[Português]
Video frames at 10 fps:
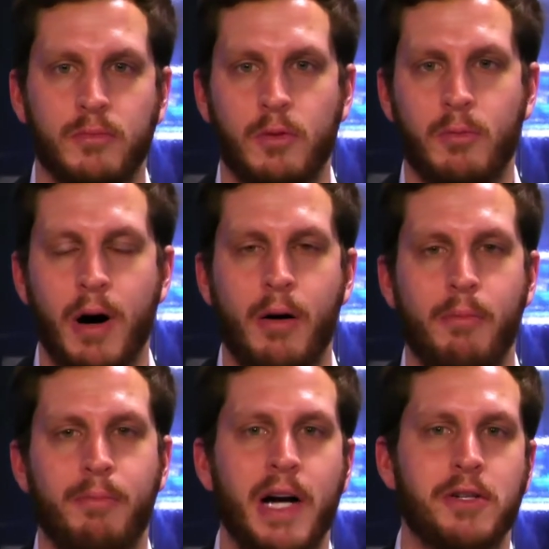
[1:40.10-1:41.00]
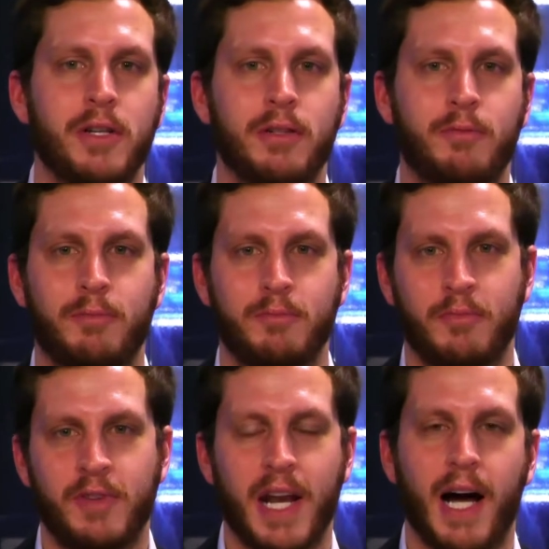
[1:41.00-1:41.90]
uma página
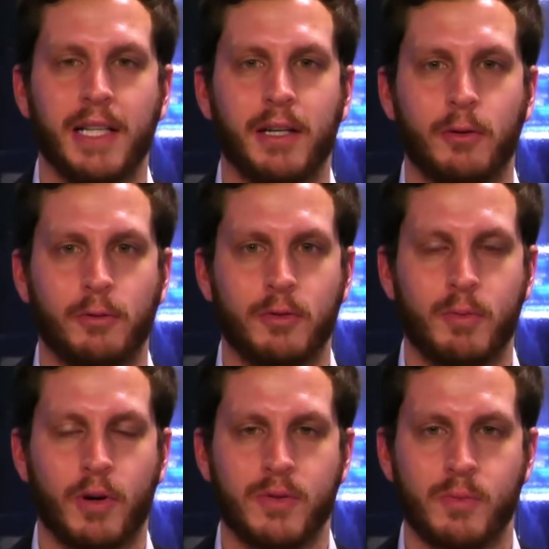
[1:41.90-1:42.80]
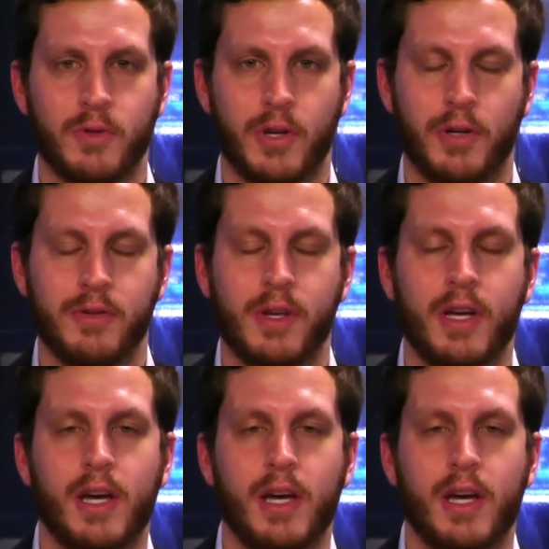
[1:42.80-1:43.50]
virada ao longo dos próximos anos.